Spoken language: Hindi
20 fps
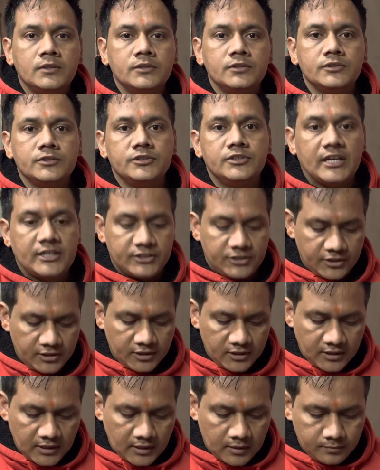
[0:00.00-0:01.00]
जय श्री
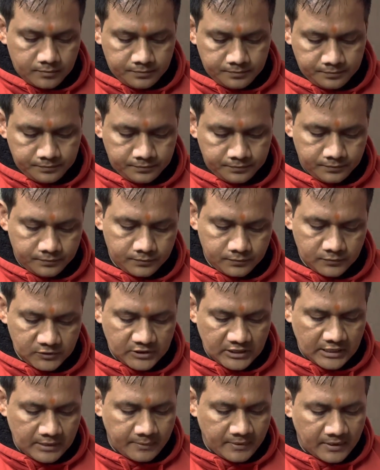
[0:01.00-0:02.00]
राम
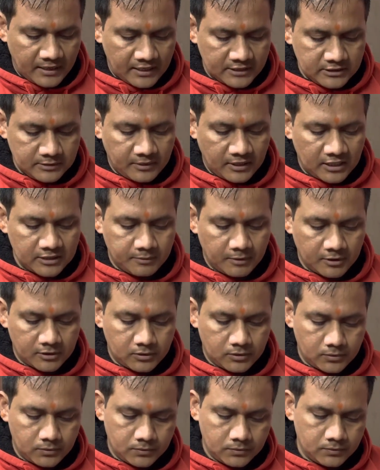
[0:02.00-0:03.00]
जय बालाजी महाराज
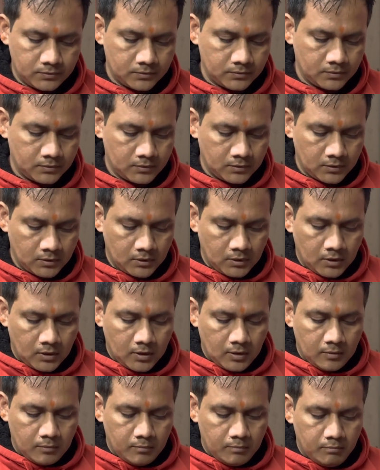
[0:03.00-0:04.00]
भक्तों
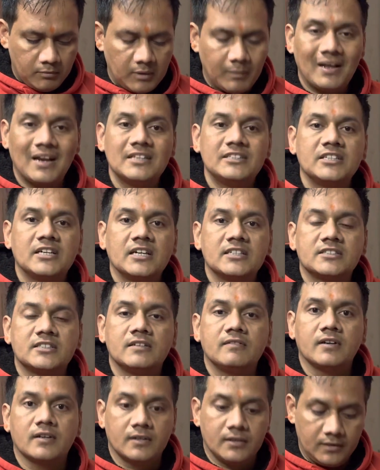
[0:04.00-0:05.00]
मैं बालाजी का
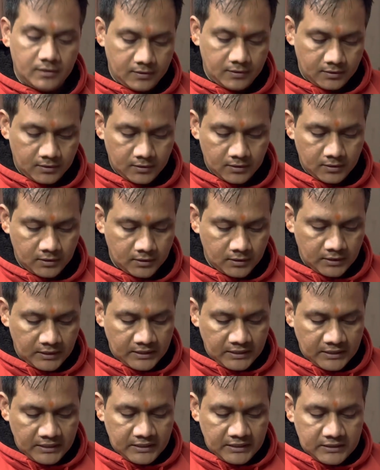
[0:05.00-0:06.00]
सेवक
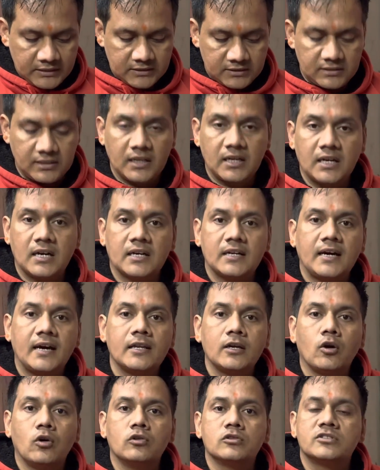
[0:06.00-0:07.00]

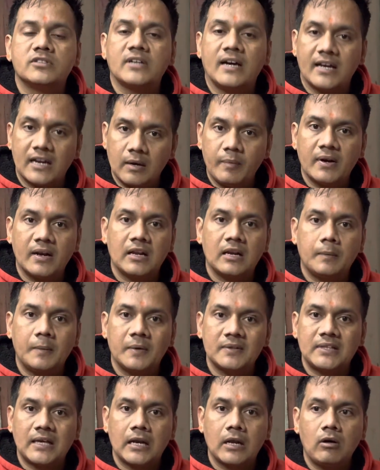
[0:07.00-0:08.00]
संकटहारी उसारा बनाना
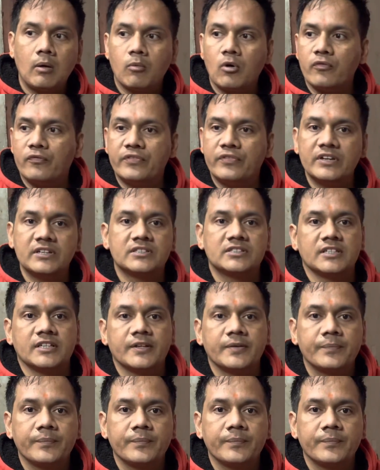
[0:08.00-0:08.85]
बता रहा हूँ आपको फिर से